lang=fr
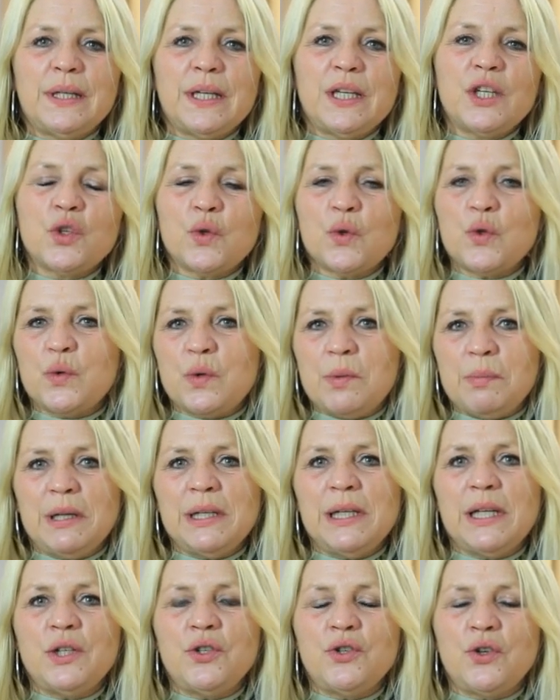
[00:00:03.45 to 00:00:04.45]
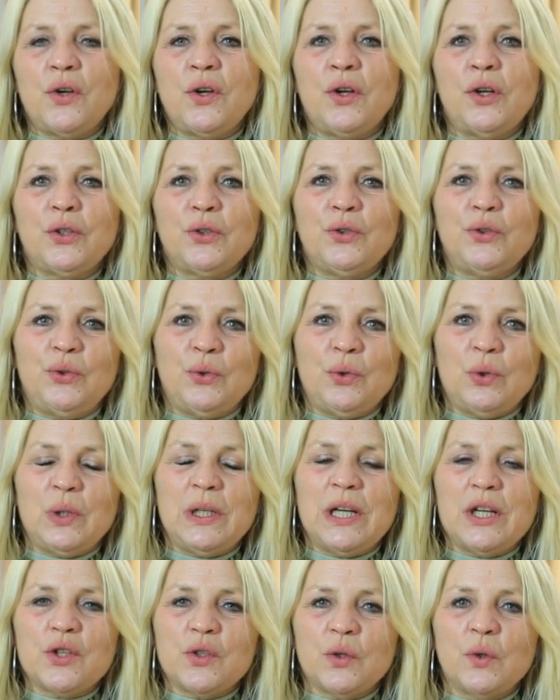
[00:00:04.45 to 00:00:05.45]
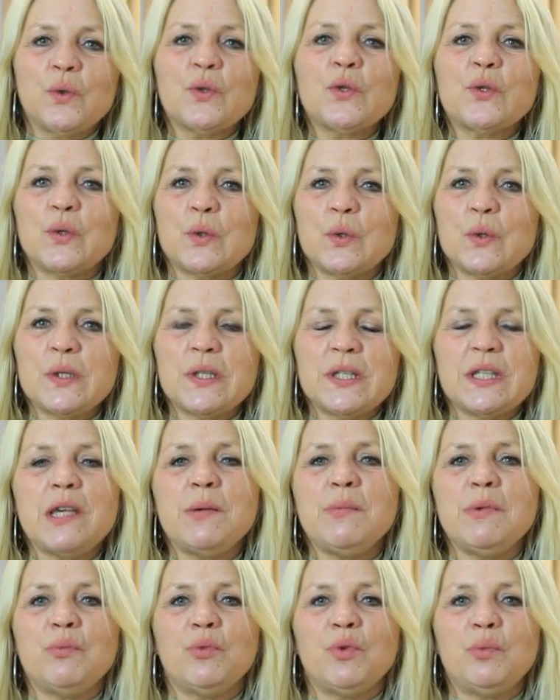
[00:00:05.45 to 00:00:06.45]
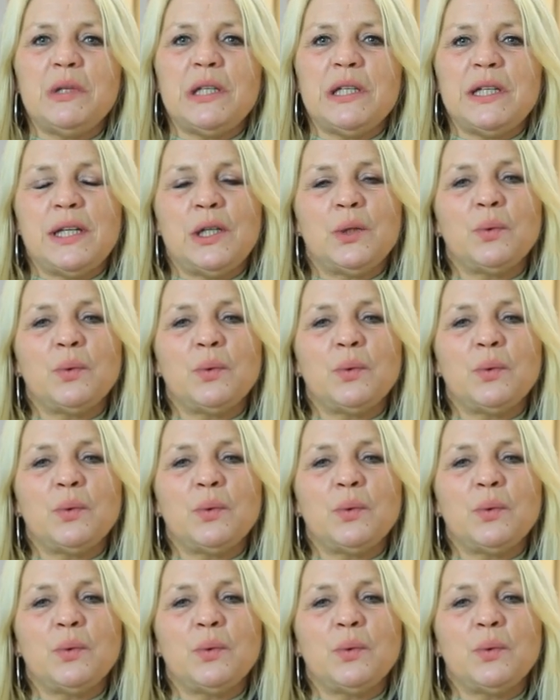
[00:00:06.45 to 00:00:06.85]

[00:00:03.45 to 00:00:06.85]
et je suis manager de l'agence Sim Immobilier